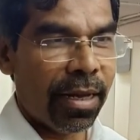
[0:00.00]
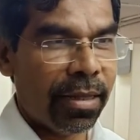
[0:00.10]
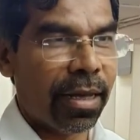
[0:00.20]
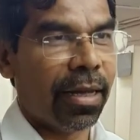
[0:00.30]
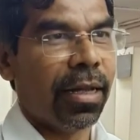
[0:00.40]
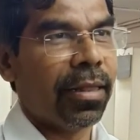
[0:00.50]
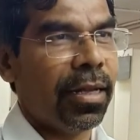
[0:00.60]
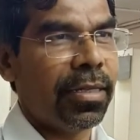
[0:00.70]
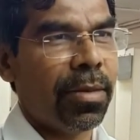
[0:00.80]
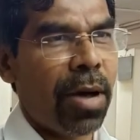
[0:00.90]
இந்த
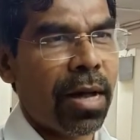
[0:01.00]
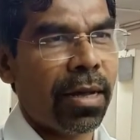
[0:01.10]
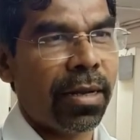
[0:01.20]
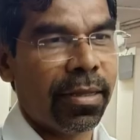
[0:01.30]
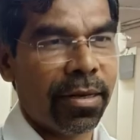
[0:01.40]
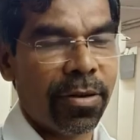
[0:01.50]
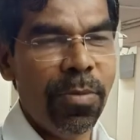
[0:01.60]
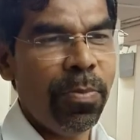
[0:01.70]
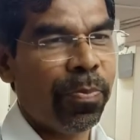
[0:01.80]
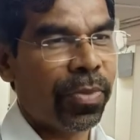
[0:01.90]
திருச்சி மாநகரத்திற்கும்